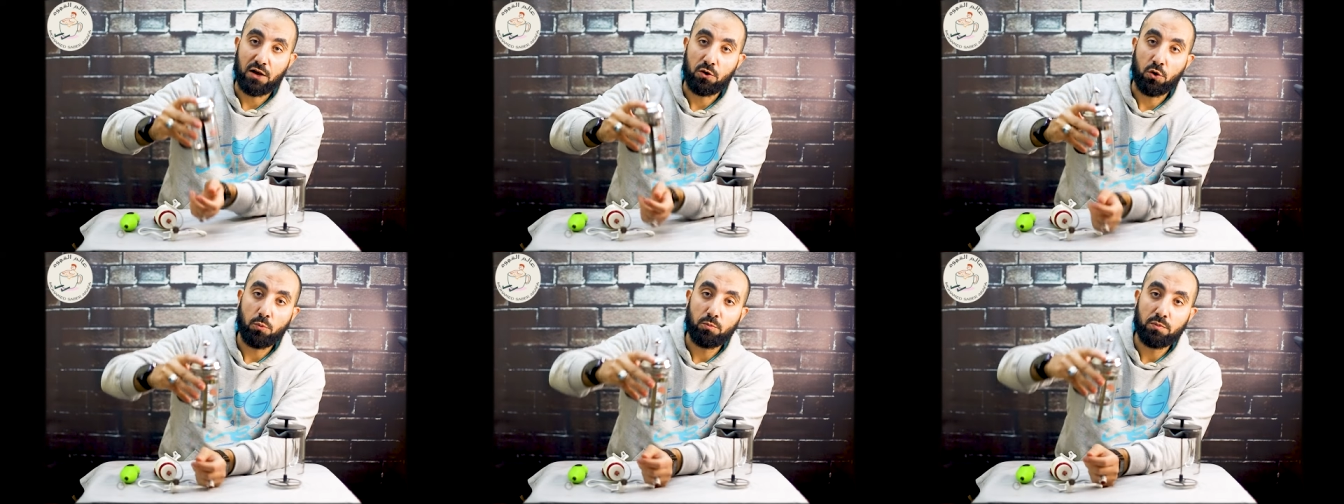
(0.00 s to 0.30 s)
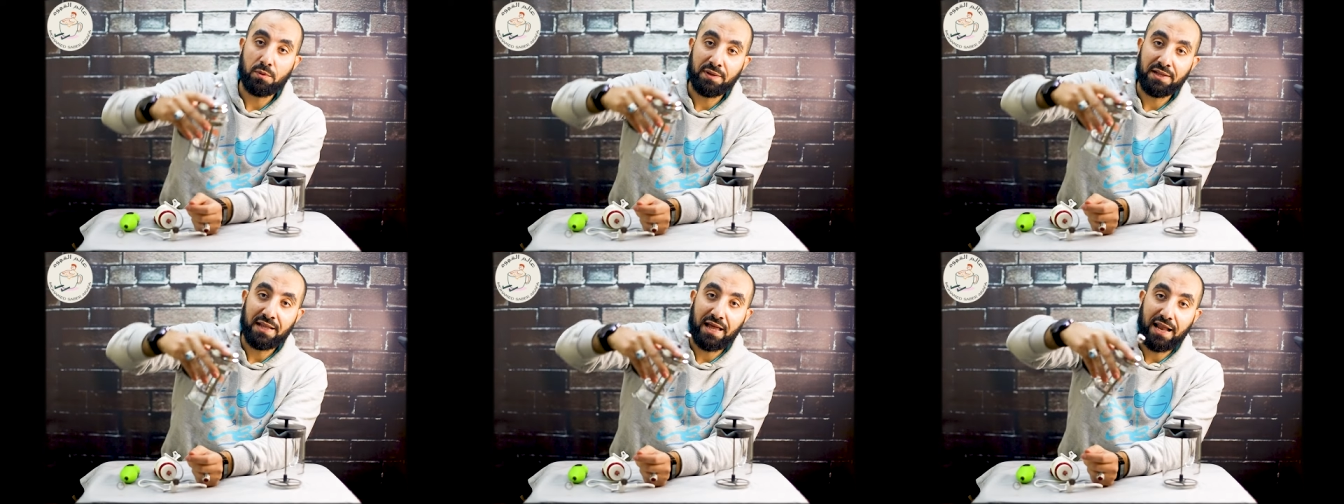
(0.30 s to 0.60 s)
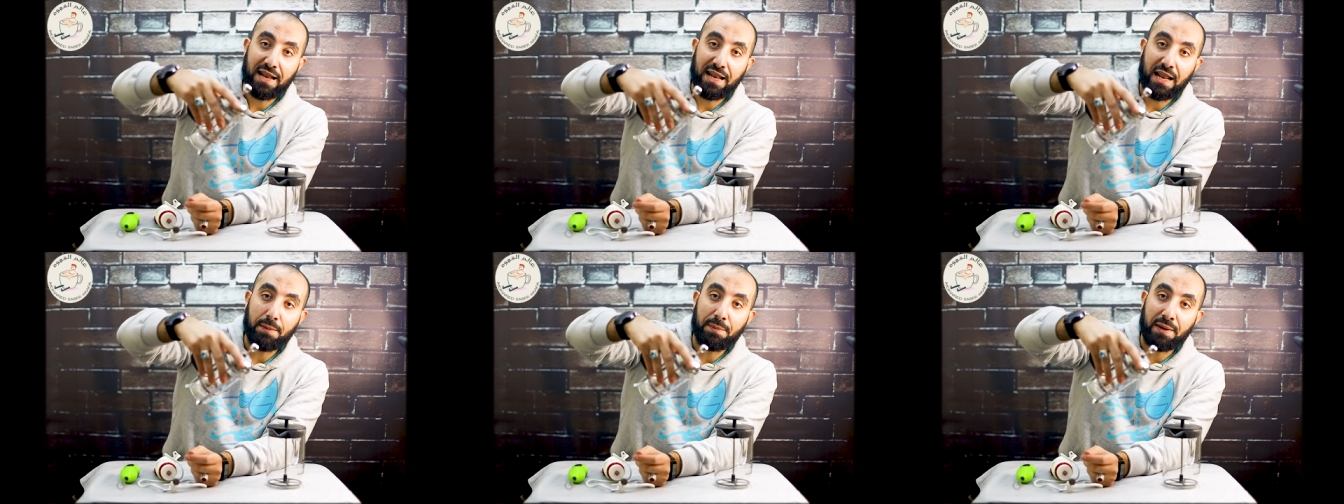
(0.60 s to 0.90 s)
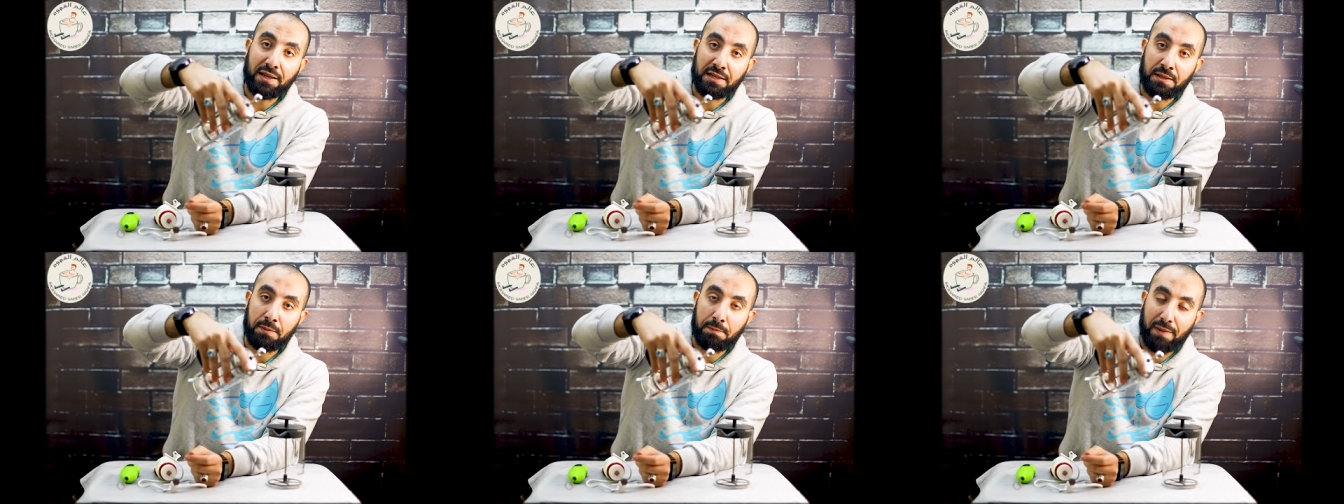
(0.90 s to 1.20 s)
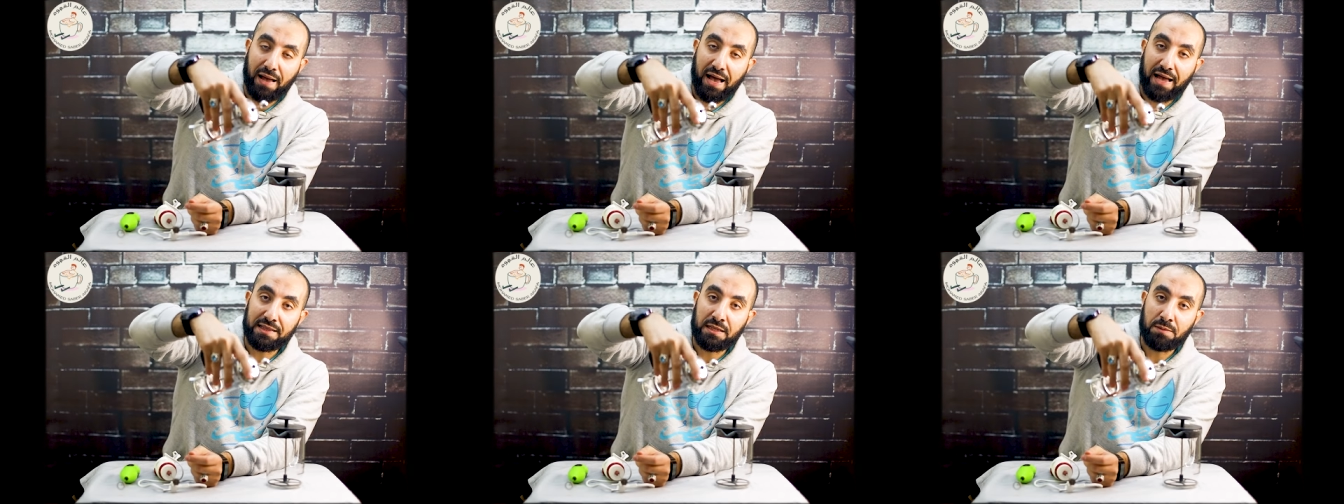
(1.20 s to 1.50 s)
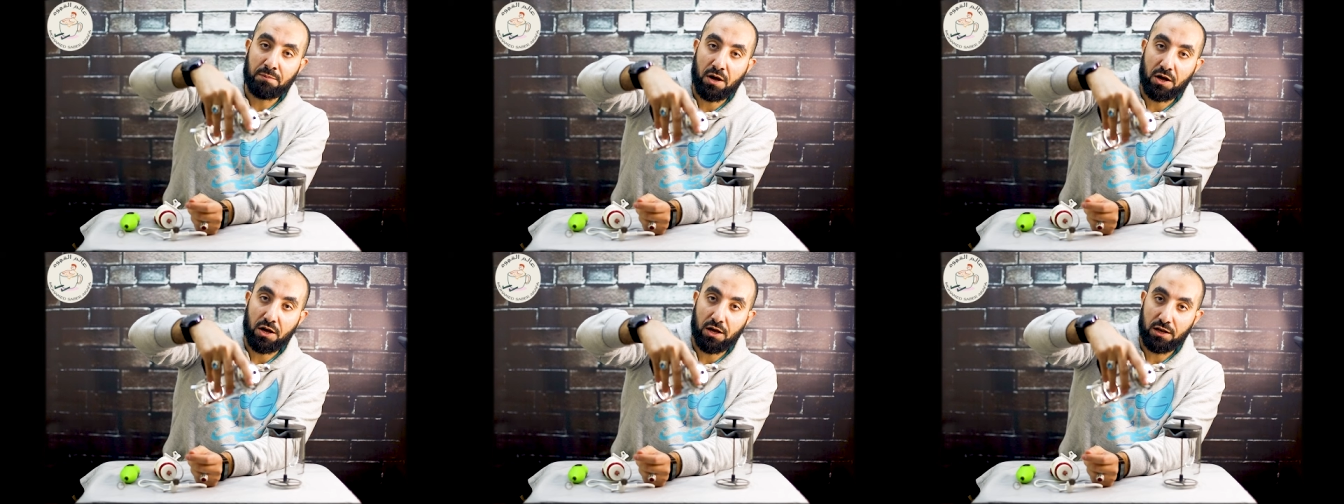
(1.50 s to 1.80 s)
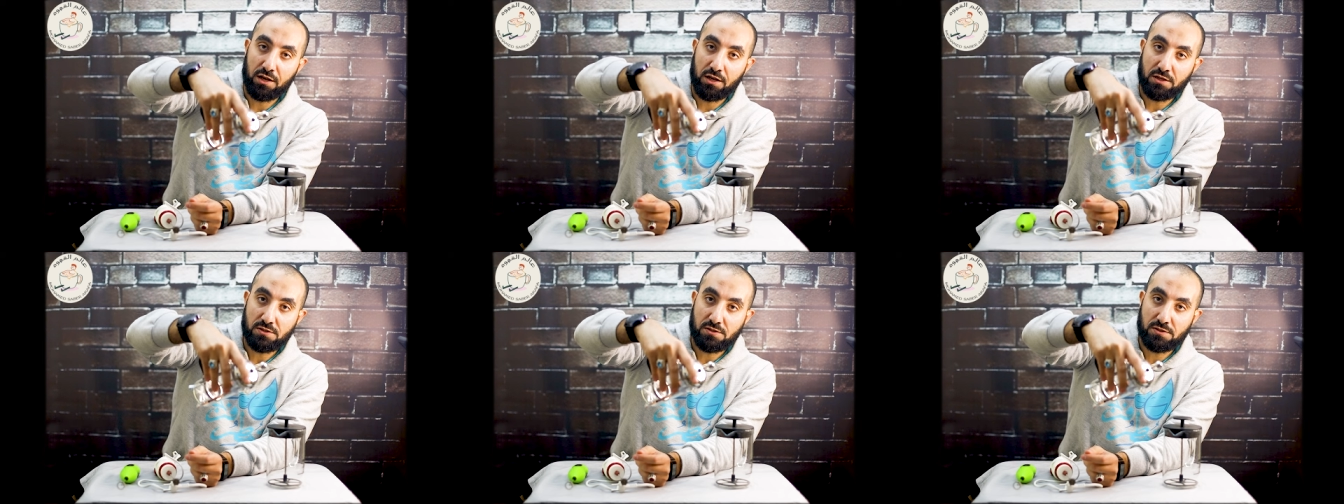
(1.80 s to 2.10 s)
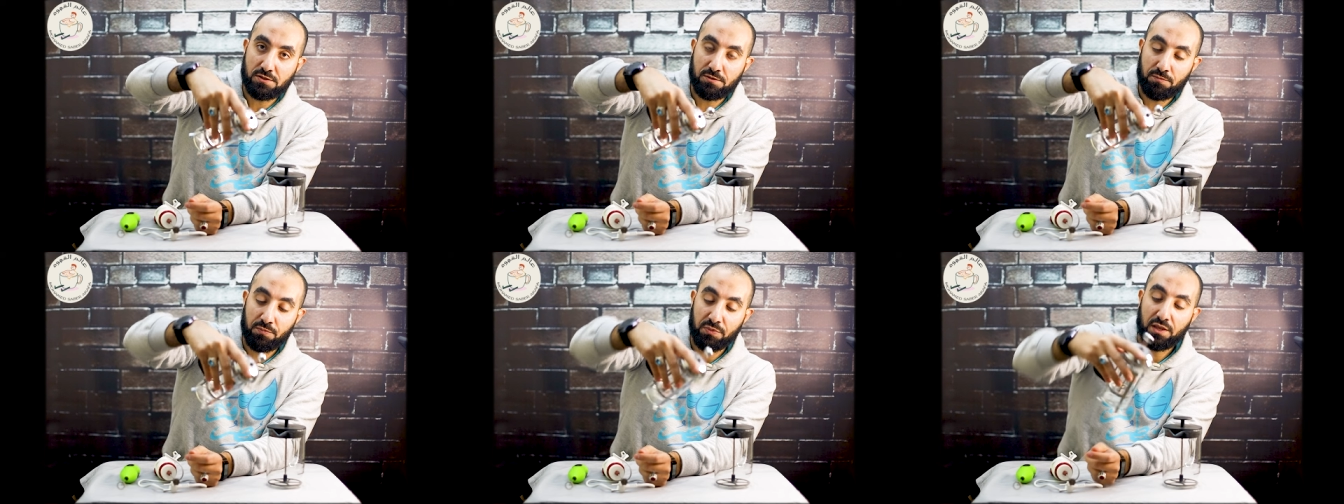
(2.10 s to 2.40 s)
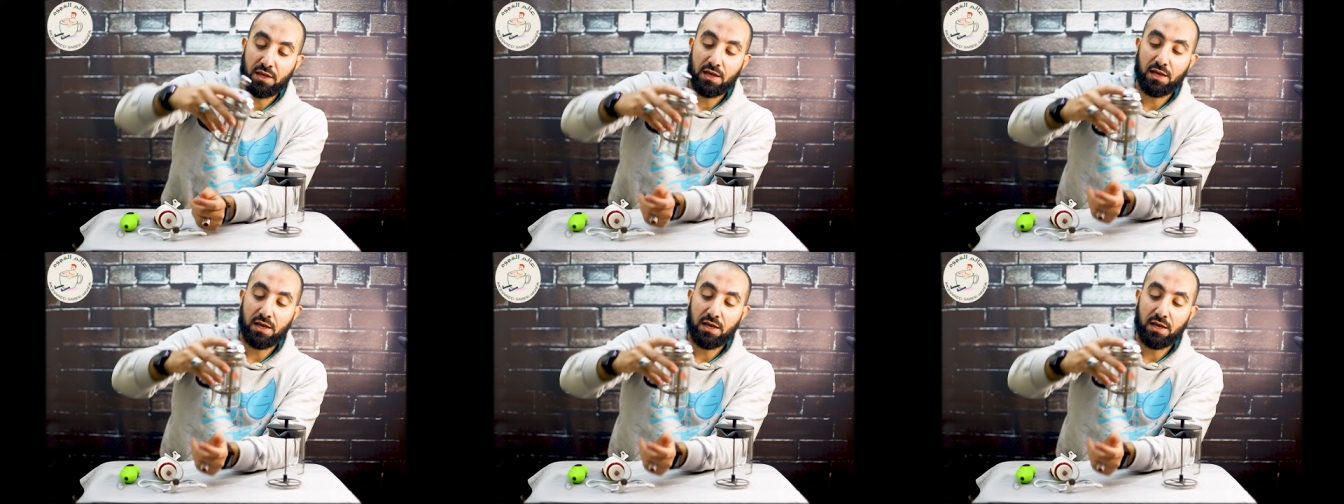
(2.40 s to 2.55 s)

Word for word: اكب منها اللبن بعد ما اخلص